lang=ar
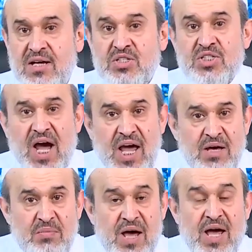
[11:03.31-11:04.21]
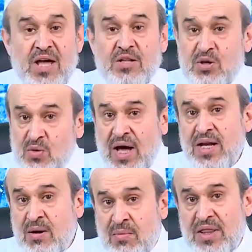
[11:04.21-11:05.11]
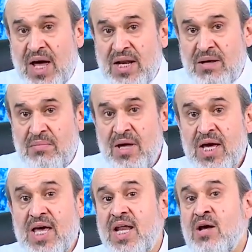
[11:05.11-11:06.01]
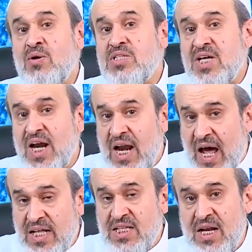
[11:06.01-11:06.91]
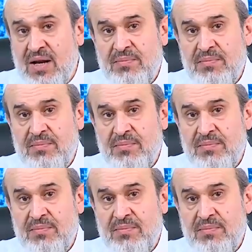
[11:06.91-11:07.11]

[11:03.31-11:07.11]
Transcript: صاحب ديوان المظالم كان وزير العدل